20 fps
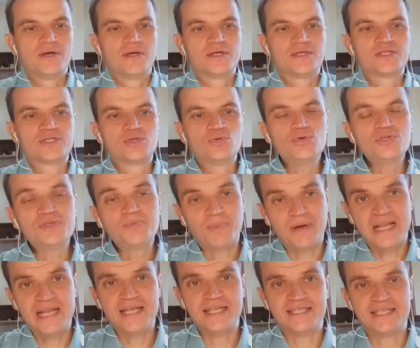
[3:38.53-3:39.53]
Суть
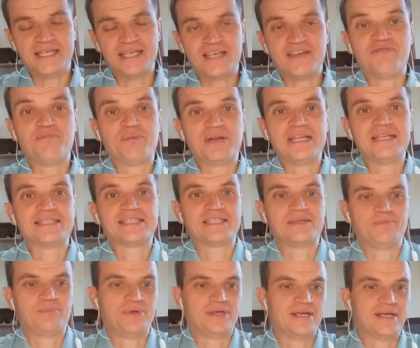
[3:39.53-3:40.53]
политики, в
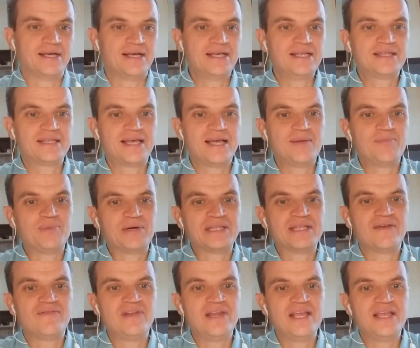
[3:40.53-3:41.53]
принципе, это
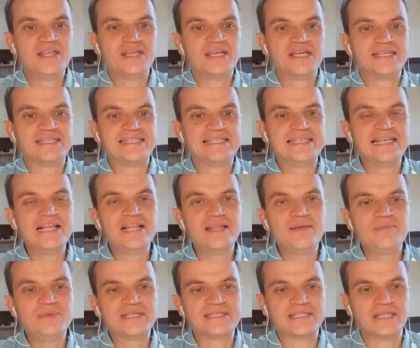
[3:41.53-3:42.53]
подавление
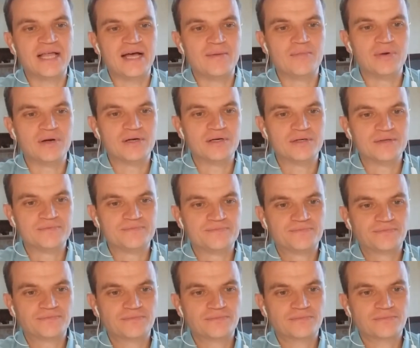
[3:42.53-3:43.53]
сильными слабых.
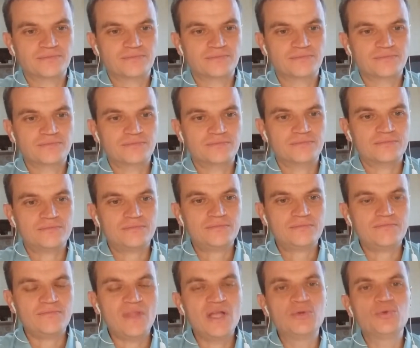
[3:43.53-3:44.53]

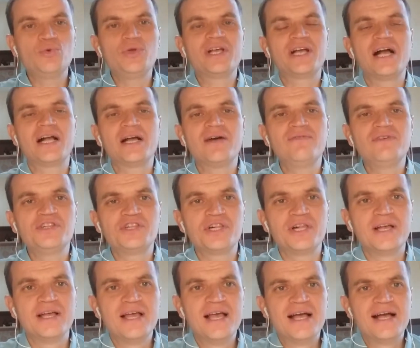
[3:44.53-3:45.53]
Ну и каковы
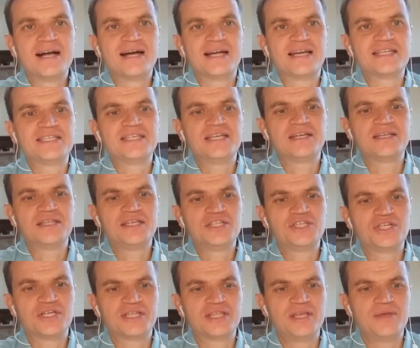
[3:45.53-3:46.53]
же характерные
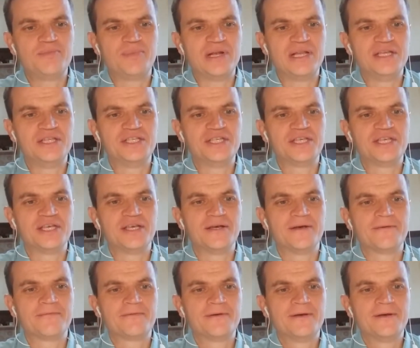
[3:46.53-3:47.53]
черты политики?
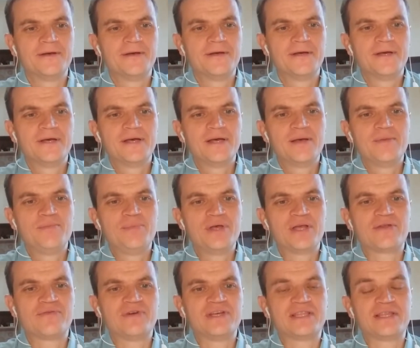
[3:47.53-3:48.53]

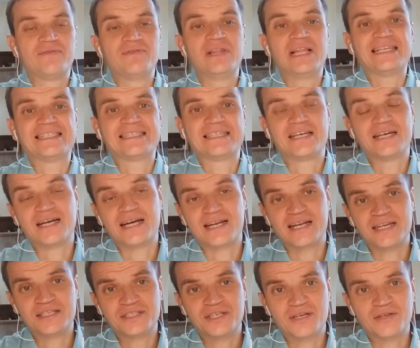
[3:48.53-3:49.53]
Первое – это властный
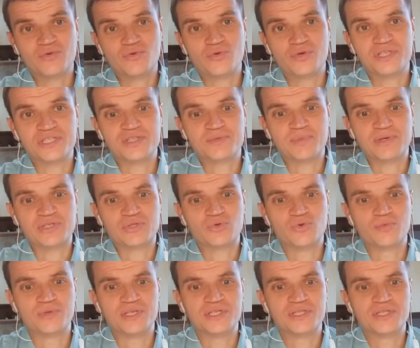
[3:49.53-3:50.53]
характер, то есть
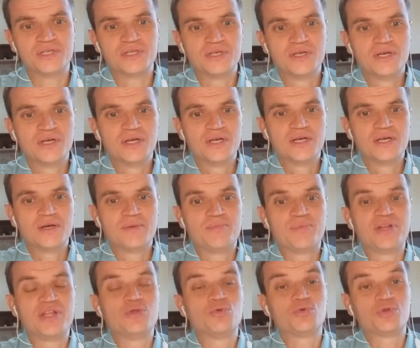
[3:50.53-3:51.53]
способность
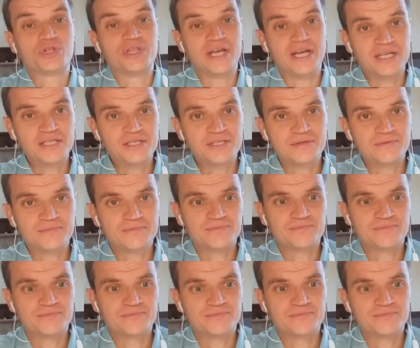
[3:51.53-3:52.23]
принуждать.